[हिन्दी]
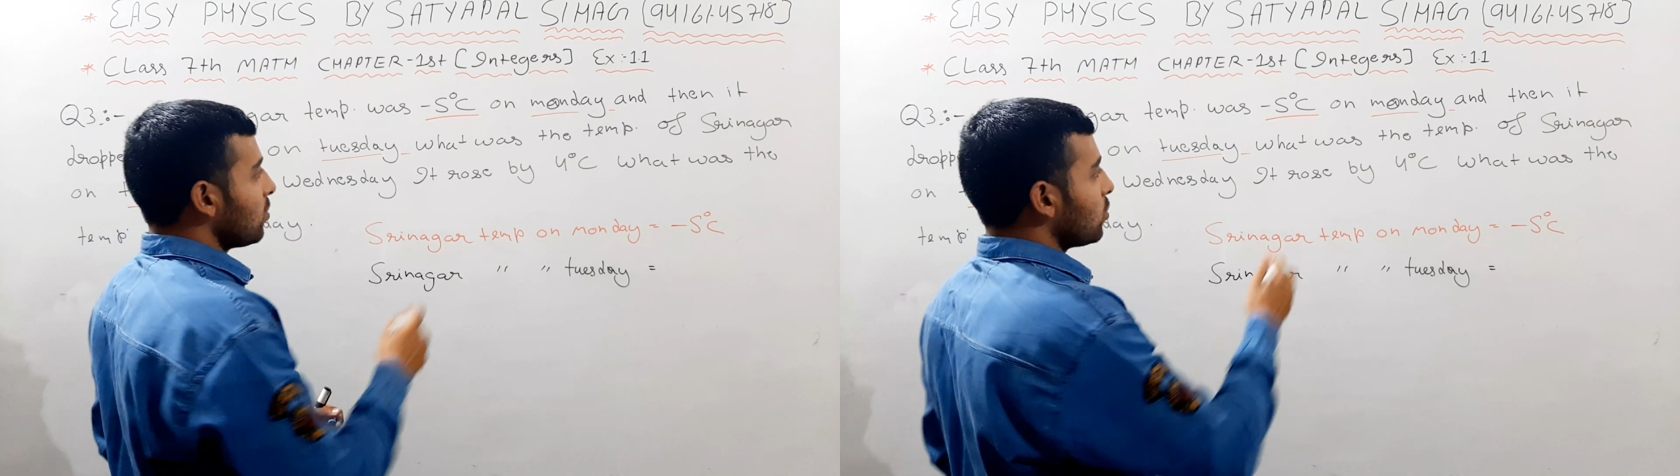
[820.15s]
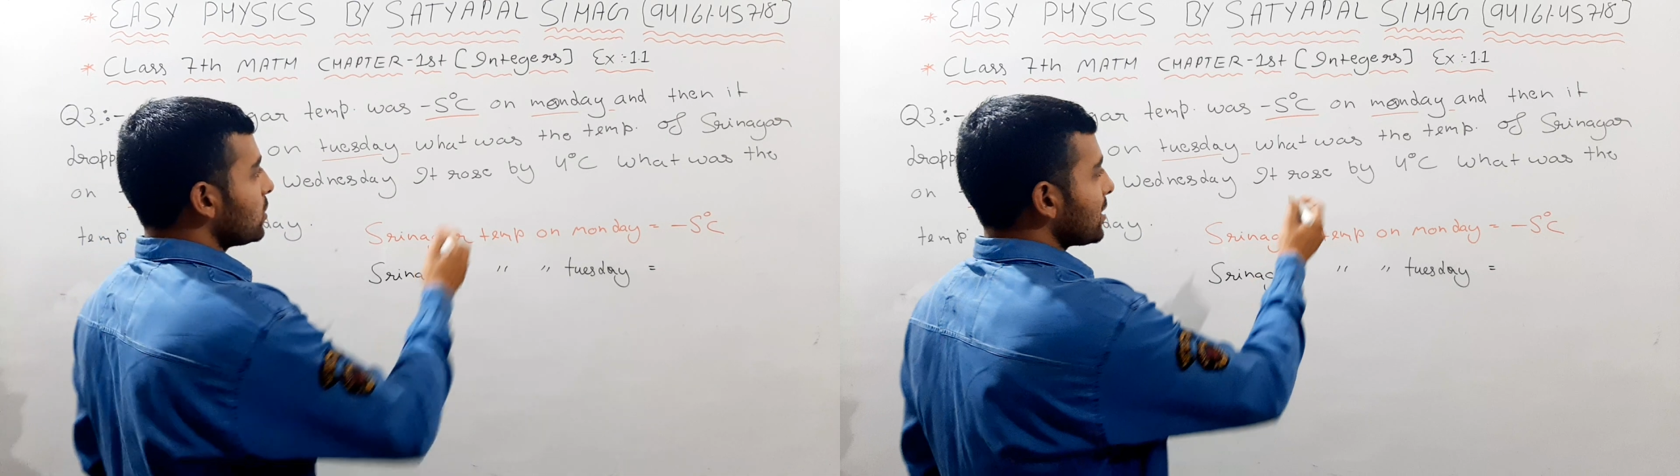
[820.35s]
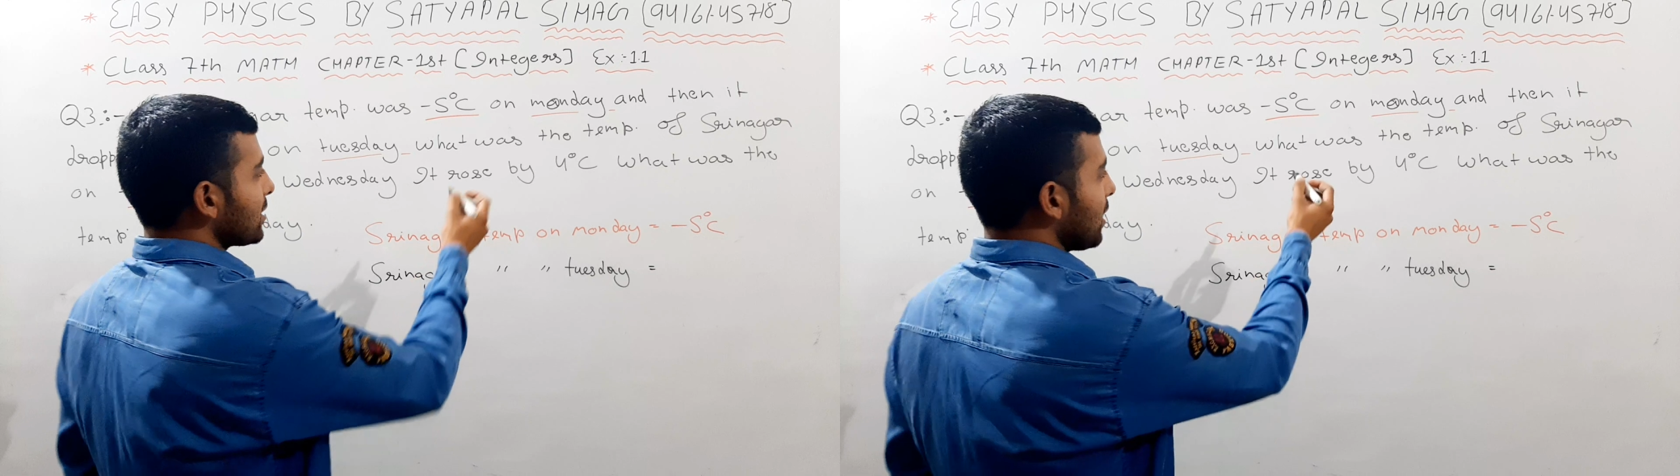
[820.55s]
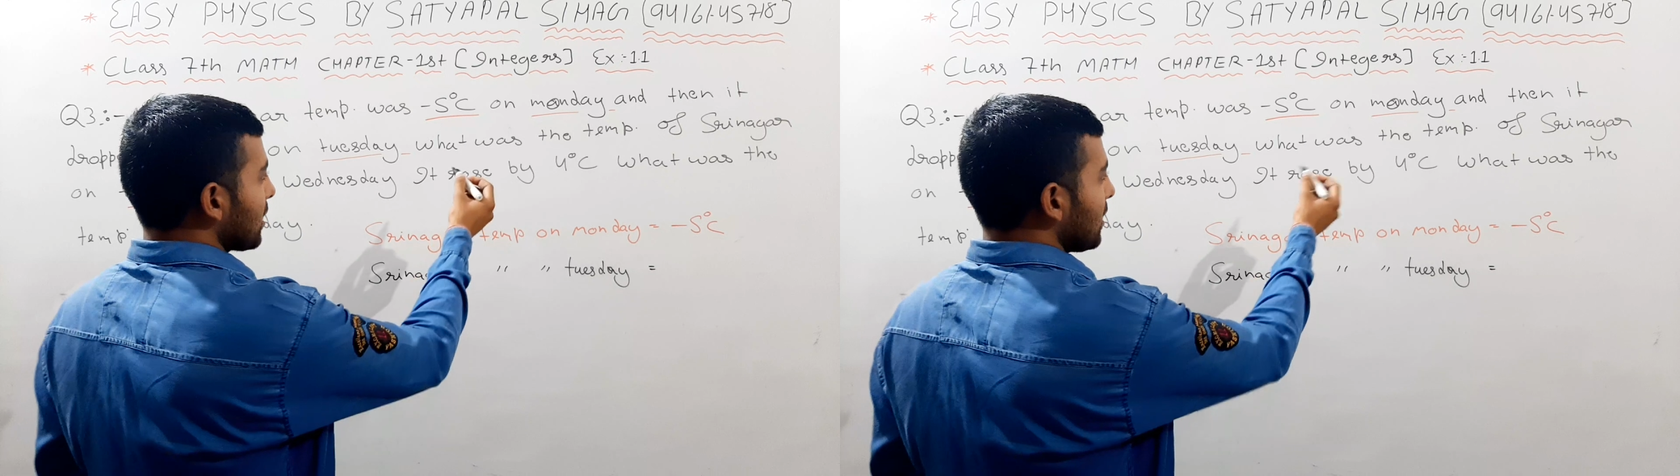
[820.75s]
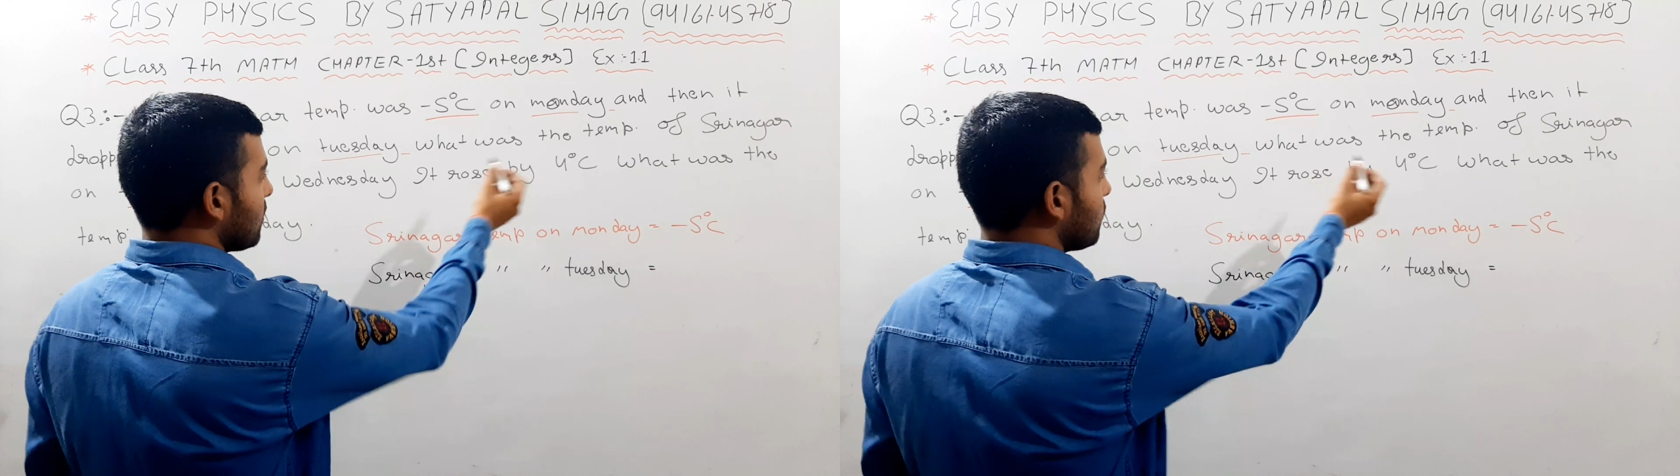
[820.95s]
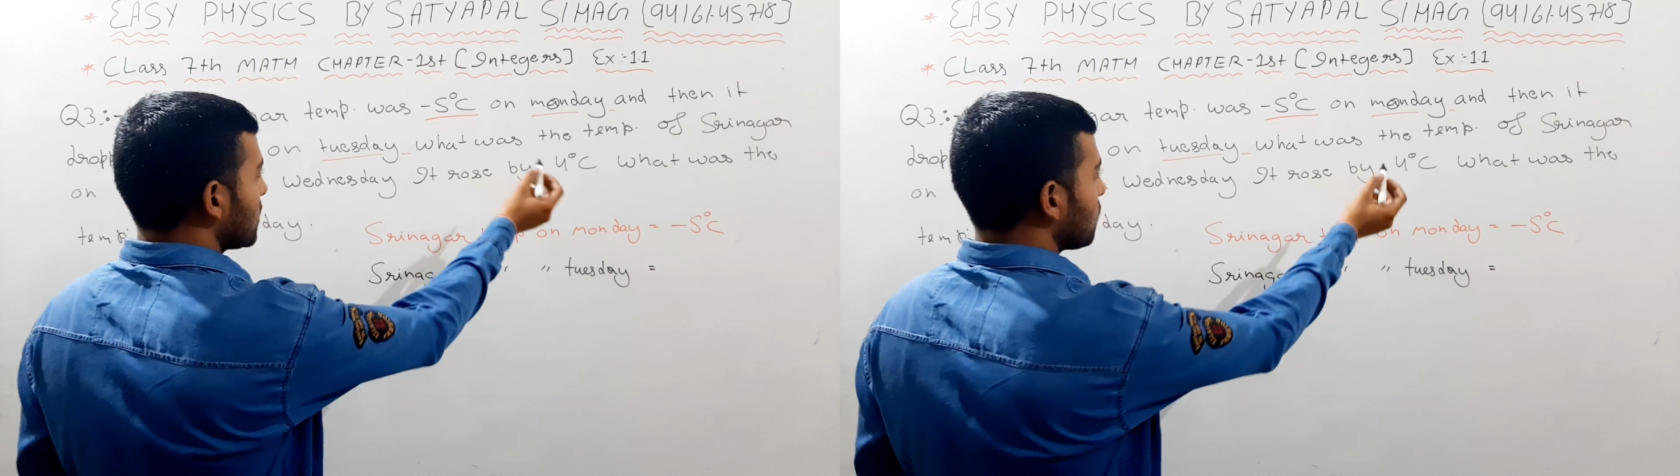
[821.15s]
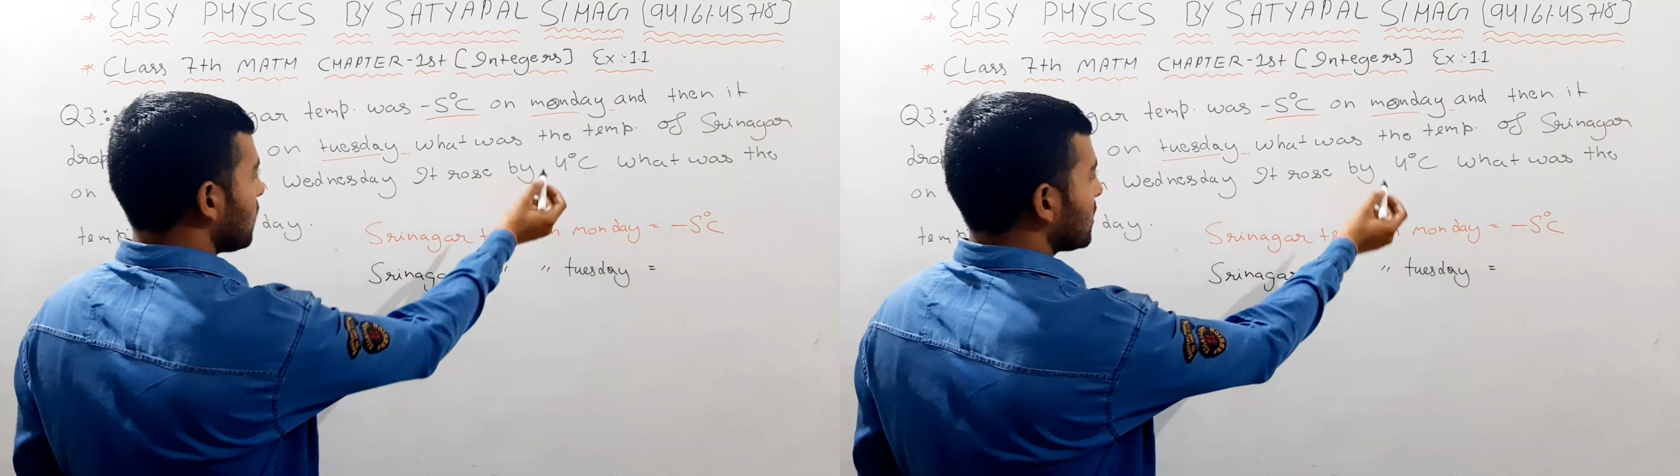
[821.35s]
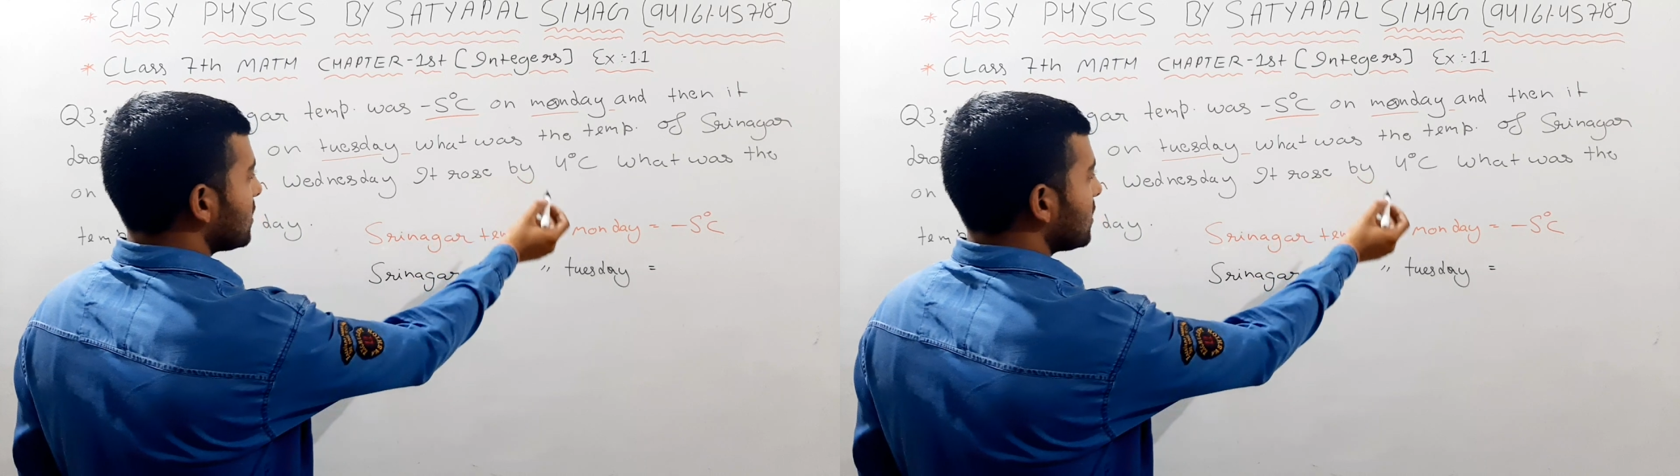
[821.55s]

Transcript: और ये क्या कह रहा वट वाज